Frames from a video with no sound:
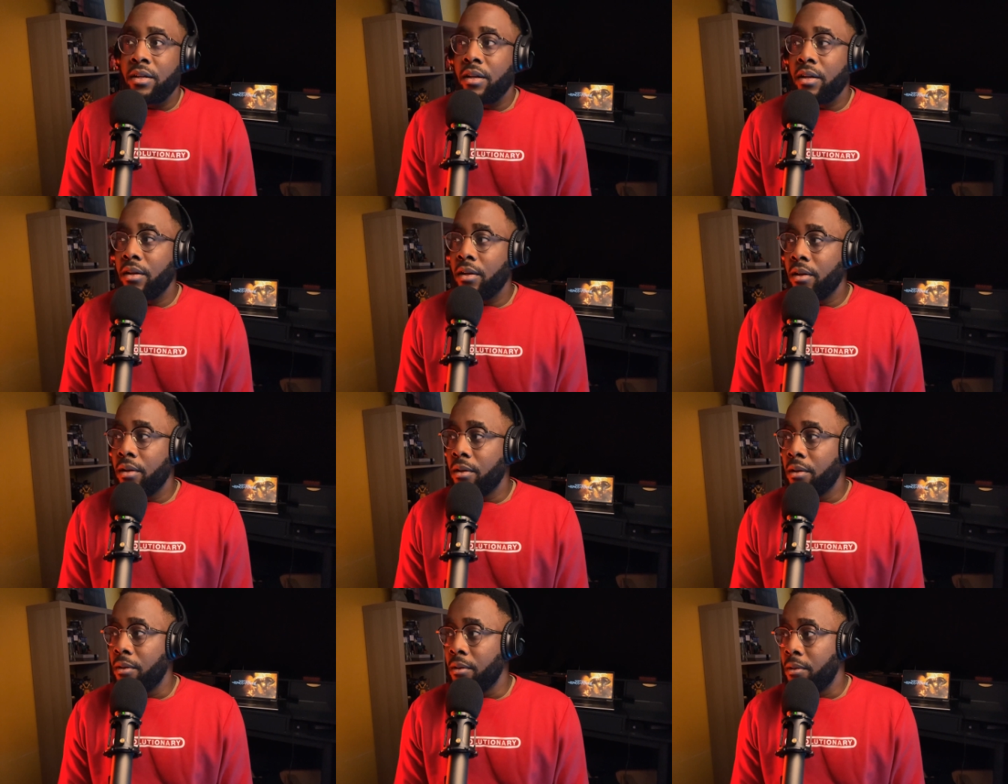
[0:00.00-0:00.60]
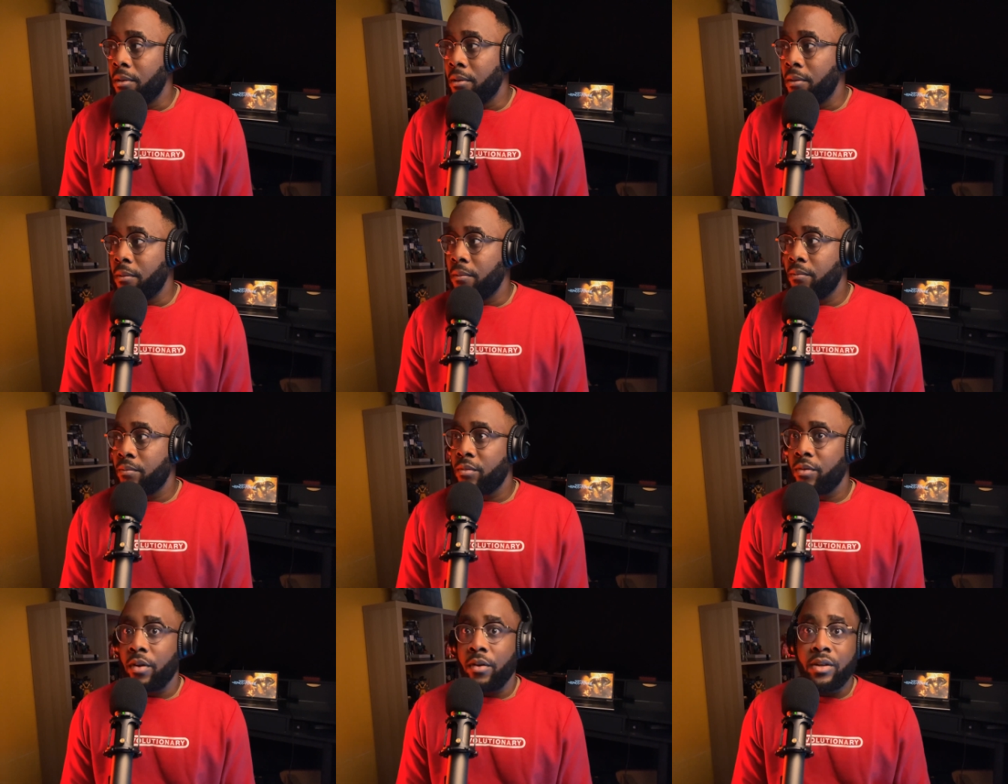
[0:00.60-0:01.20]
Euh,
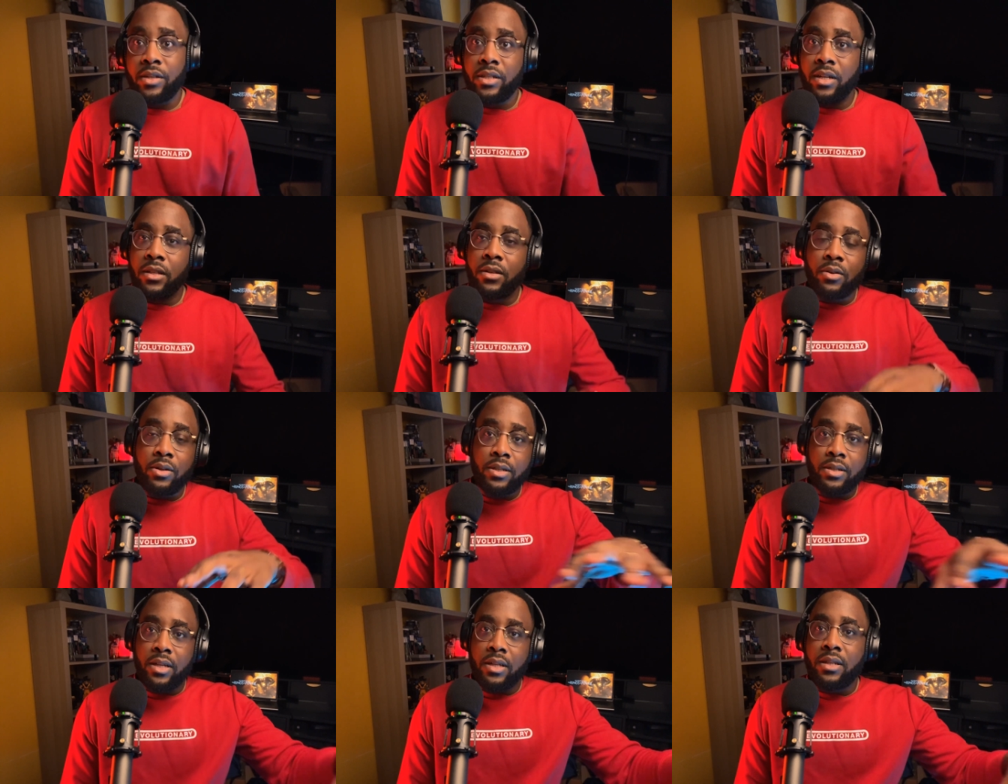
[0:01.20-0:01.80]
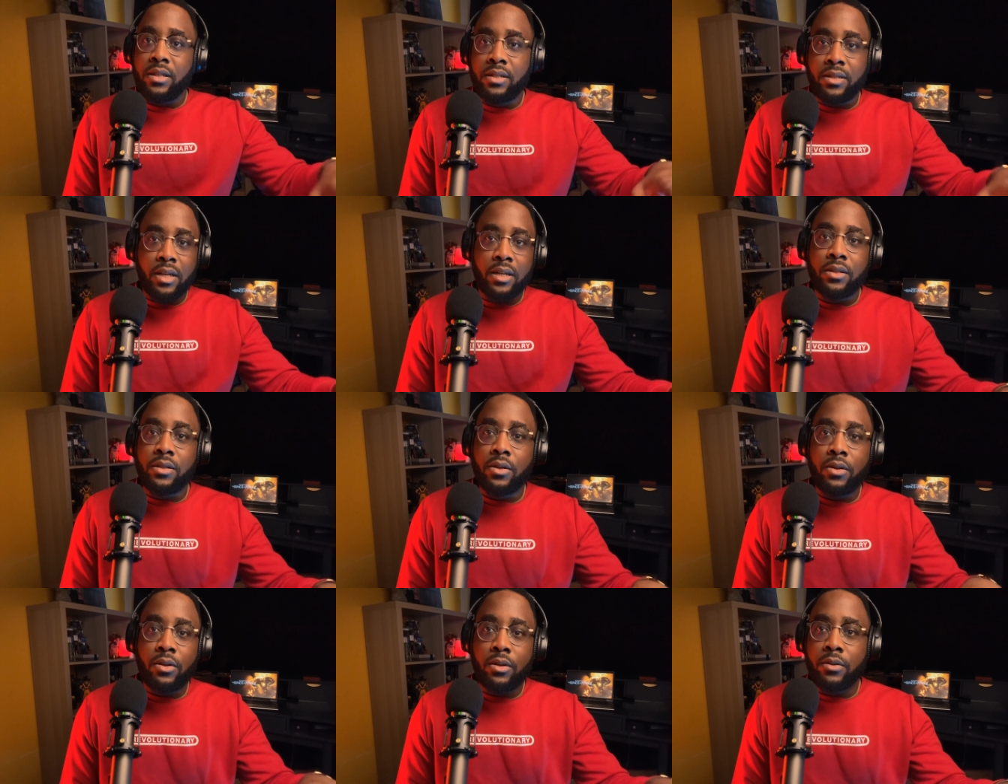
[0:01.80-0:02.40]
on va dire dans les années
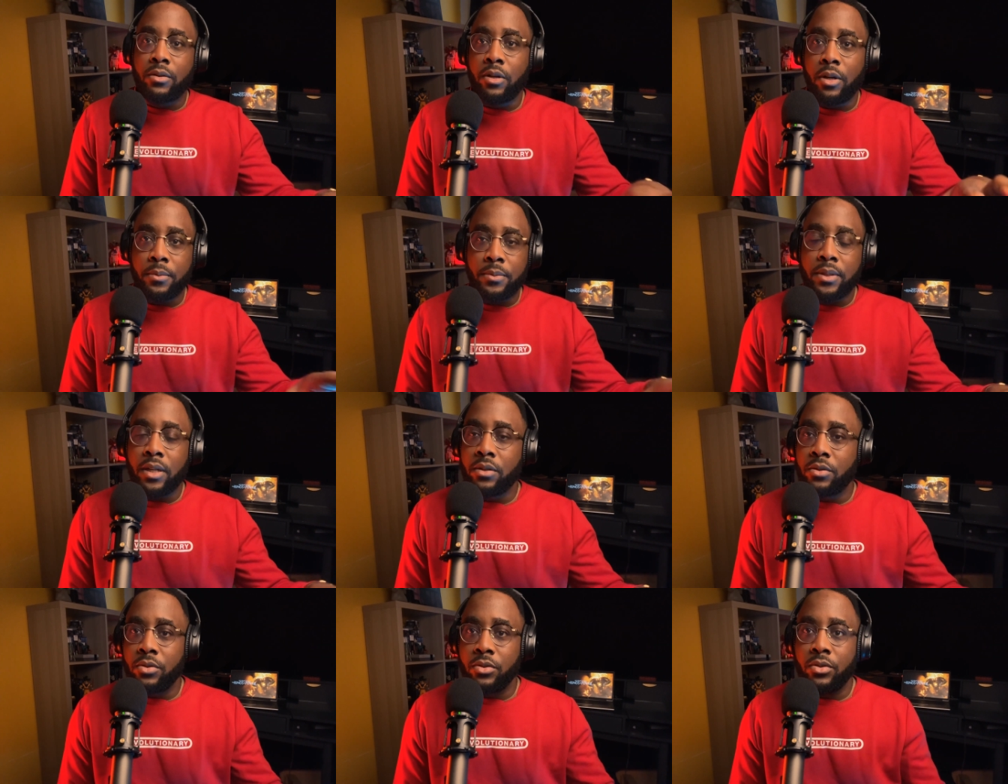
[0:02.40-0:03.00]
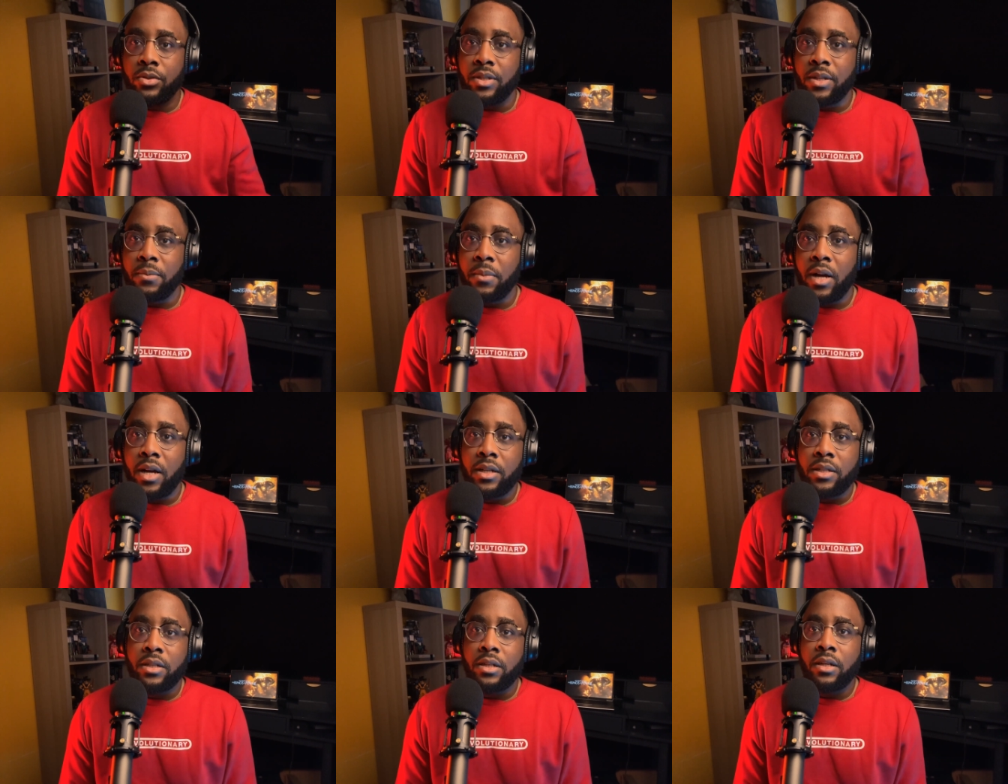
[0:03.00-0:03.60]
500 comme ça du deuxième
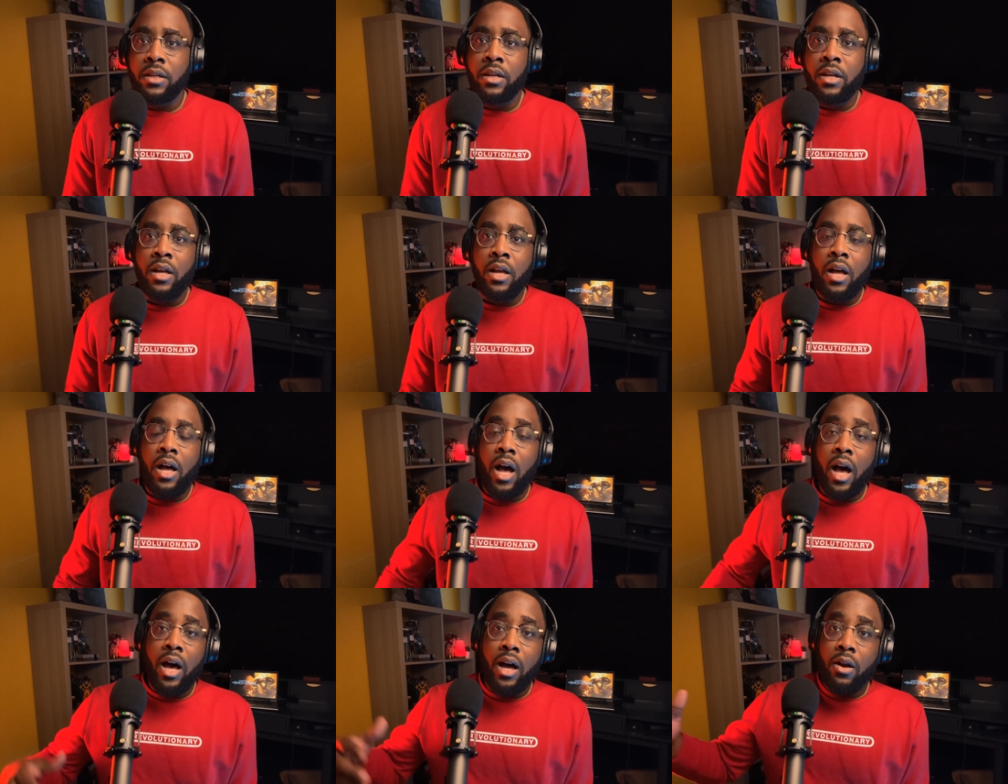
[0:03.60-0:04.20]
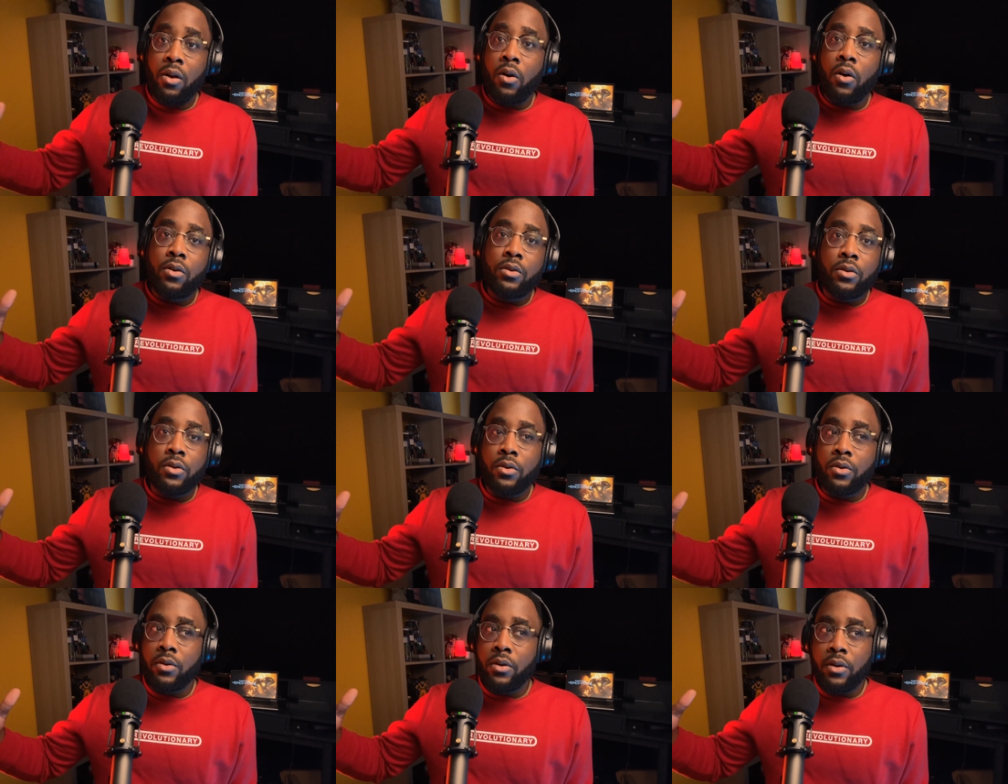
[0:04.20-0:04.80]
âge, alors
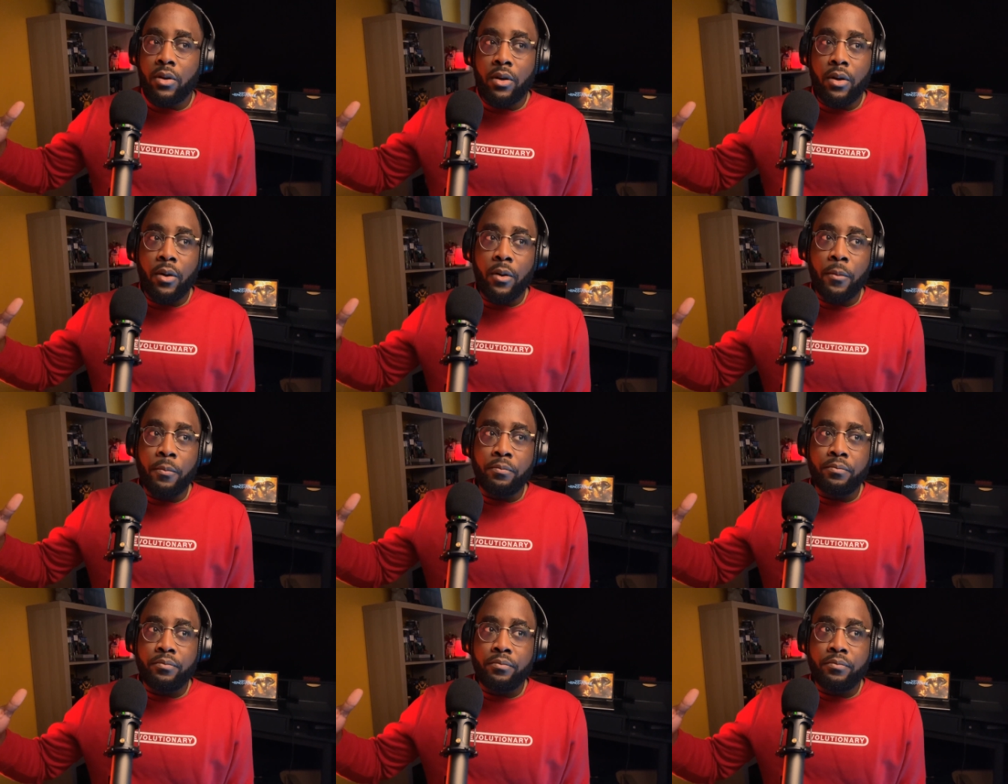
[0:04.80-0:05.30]
que